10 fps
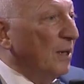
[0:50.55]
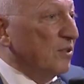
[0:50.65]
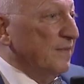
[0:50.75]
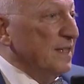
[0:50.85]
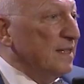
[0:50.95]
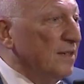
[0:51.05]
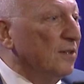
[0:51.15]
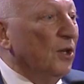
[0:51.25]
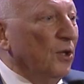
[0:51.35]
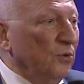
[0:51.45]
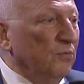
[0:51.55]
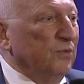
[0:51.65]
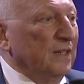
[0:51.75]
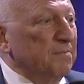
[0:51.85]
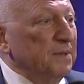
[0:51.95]
Alors, je vais essayer de
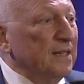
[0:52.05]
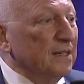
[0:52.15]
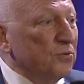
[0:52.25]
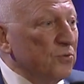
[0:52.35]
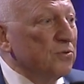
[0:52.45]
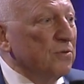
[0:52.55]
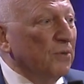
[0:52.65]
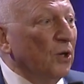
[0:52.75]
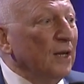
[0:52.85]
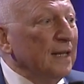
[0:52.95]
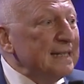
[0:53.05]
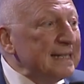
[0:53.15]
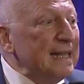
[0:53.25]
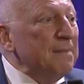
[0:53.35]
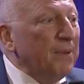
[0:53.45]
vous expliquer que justement,
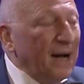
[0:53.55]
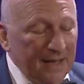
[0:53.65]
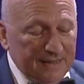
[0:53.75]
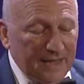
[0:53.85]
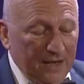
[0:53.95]
ce n'est pas ça.